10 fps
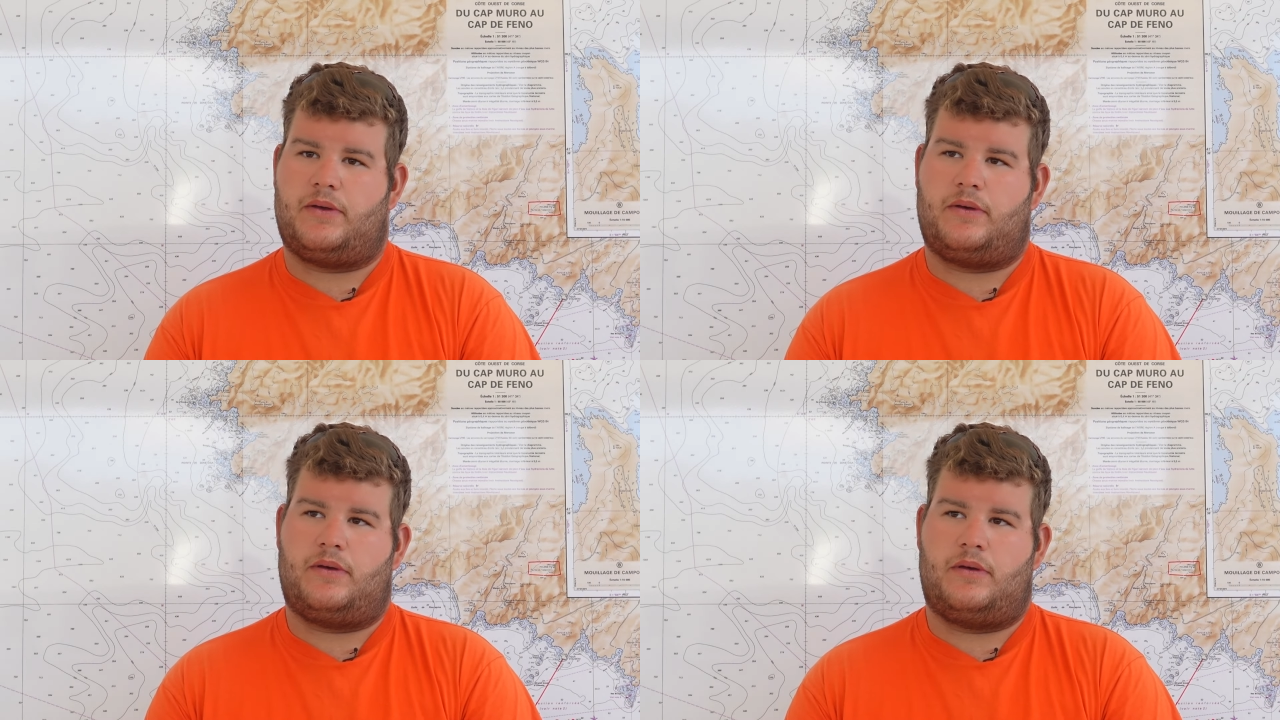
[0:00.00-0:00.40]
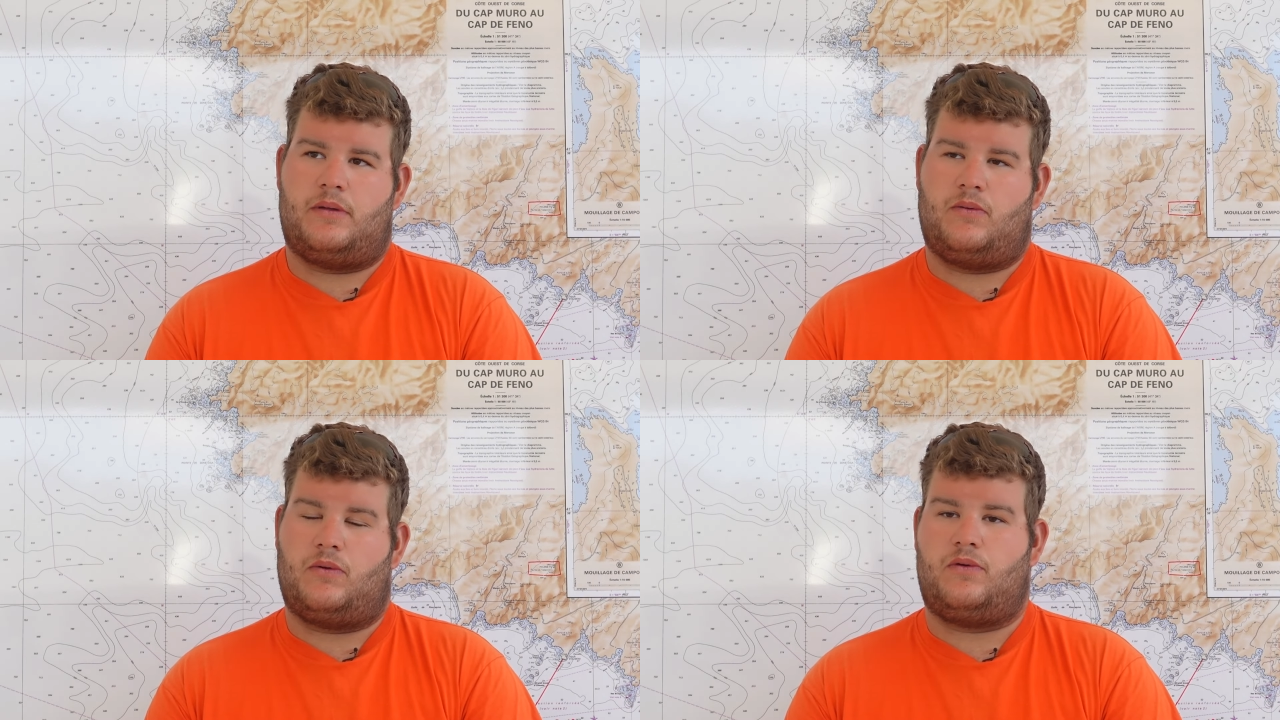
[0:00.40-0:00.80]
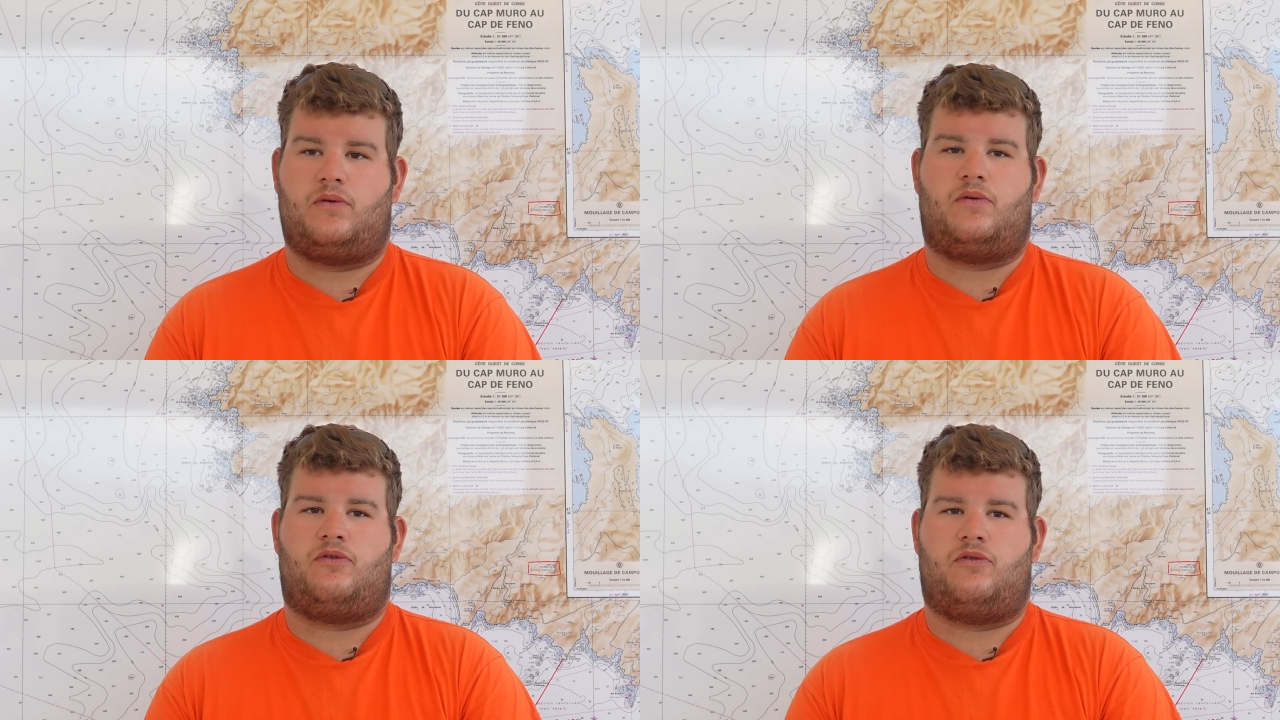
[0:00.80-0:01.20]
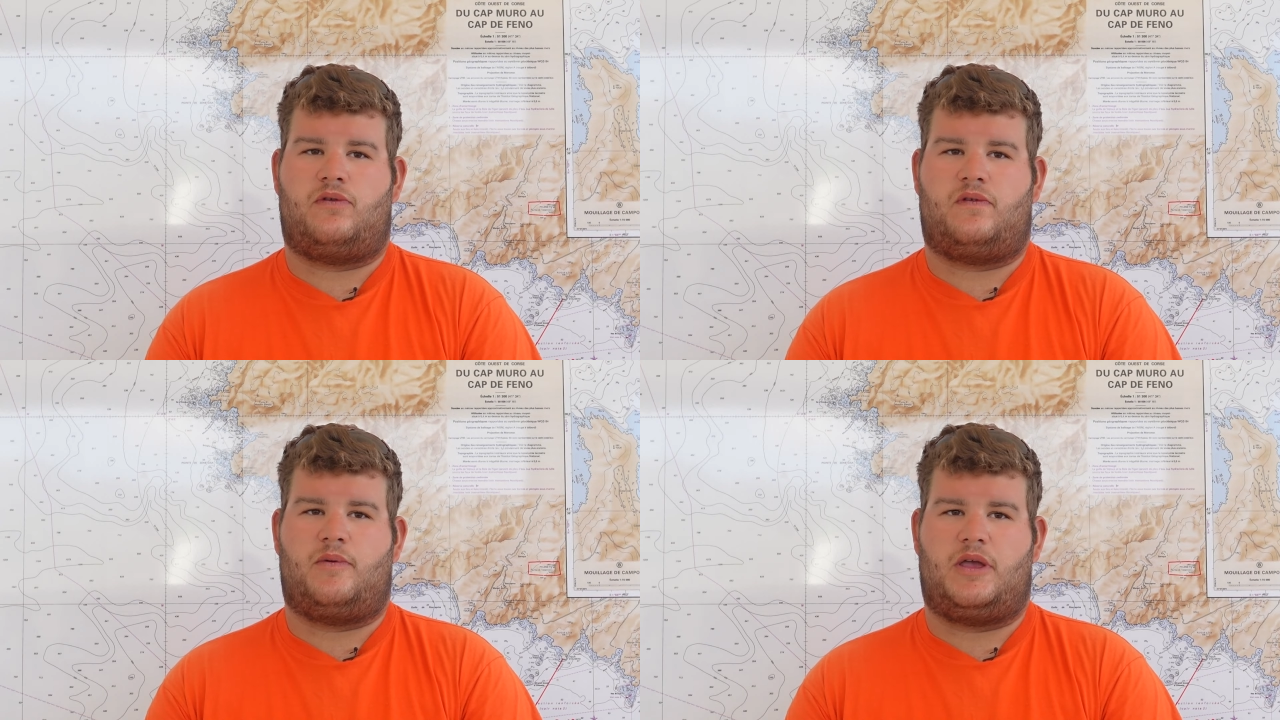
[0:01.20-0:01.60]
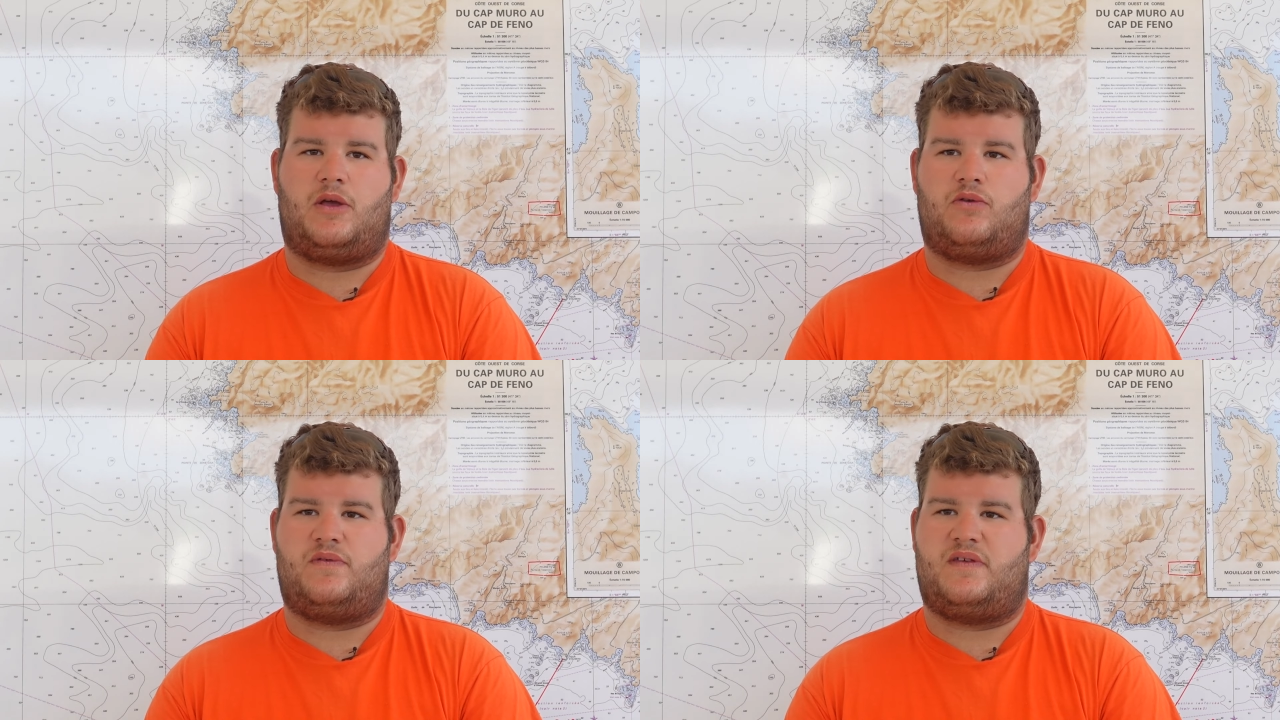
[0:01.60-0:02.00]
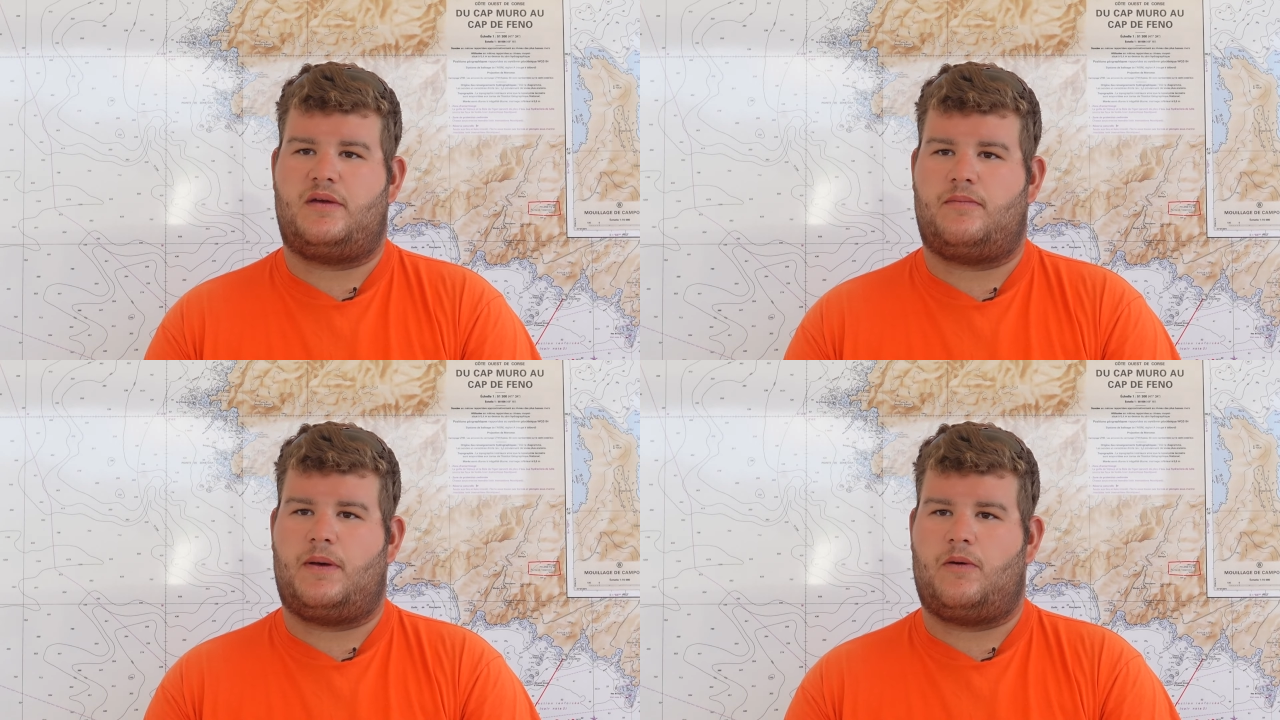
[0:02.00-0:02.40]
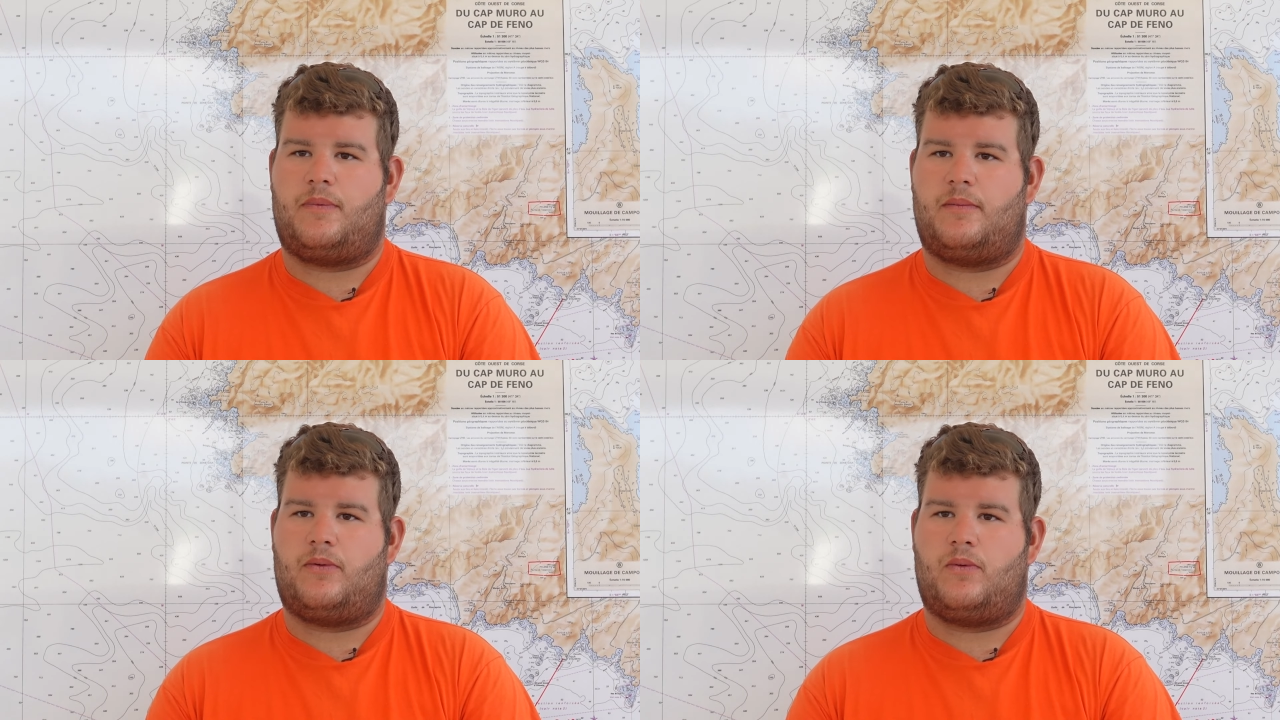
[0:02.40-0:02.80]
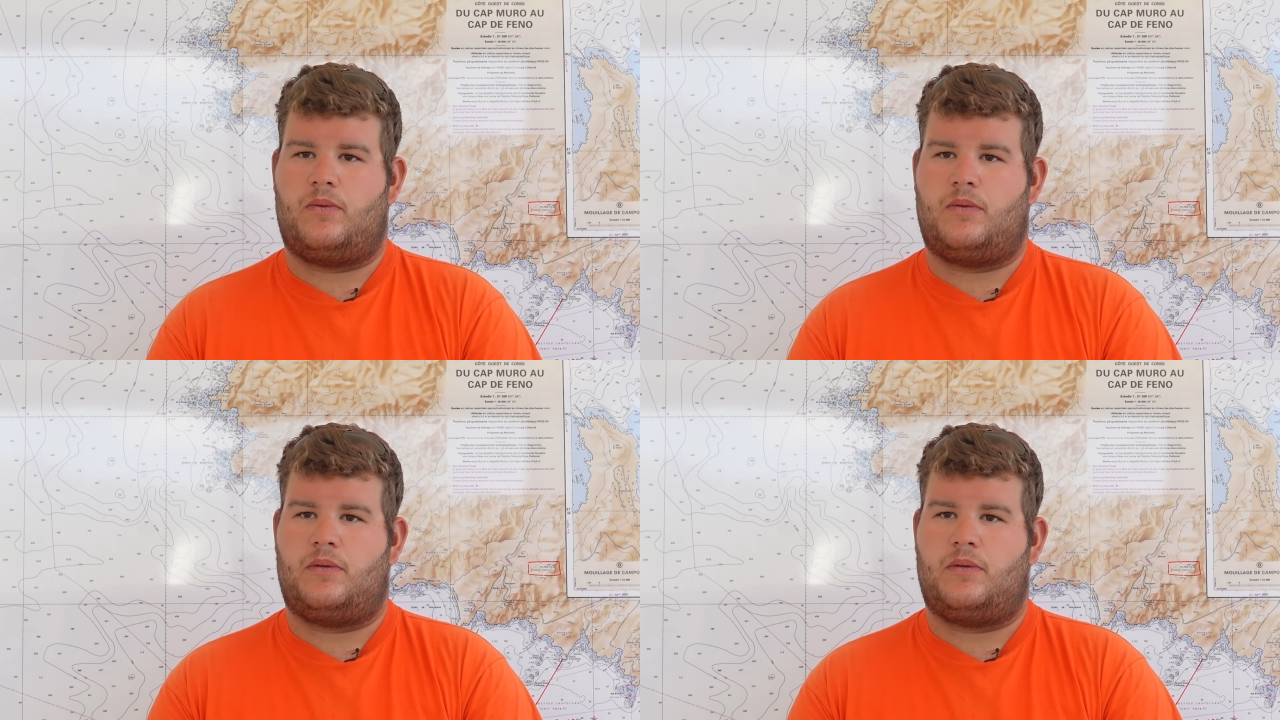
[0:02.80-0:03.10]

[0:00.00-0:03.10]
donc, c'est moi qui conduisais, on part au Pimpon